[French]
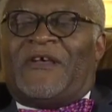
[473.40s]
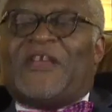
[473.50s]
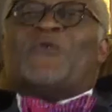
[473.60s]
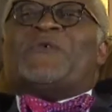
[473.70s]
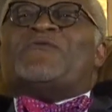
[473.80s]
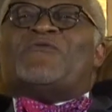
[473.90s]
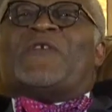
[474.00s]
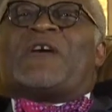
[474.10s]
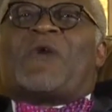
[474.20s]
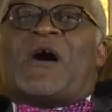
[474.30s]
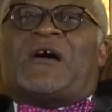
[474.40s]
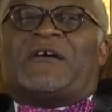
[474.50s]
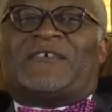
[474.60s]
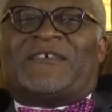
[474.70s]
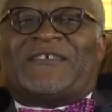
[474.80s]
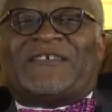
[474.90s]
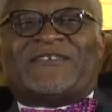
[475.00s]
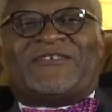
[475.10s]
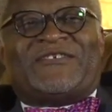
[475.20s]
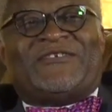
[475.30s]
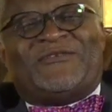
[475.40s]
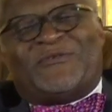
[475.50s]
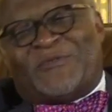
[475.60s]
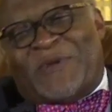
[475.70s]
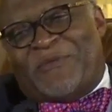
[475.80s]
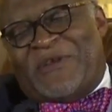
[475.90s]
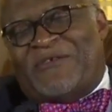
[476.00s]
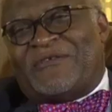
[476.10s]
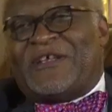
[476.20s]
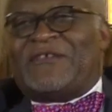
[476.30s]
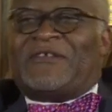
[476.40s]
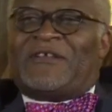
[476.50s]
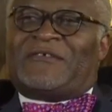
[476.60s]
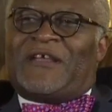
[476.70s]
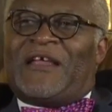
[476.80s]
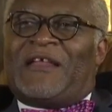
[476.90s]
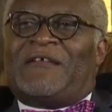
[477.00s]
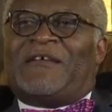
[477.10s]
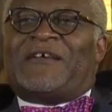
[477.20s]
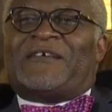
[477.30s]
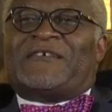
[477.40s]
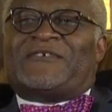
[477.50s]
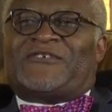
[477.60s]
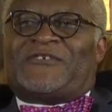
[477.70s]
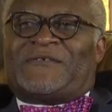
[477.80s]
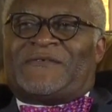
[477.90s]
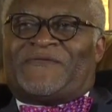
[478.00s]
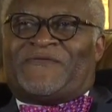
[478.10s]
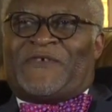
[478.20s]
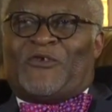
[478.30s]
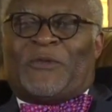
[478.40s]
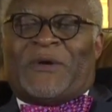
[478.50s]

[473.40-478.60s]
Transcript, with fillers: Il dit Oui, vous voulez quoi Je dis Je m'appelle un tel, tel, tel, j'ai fait le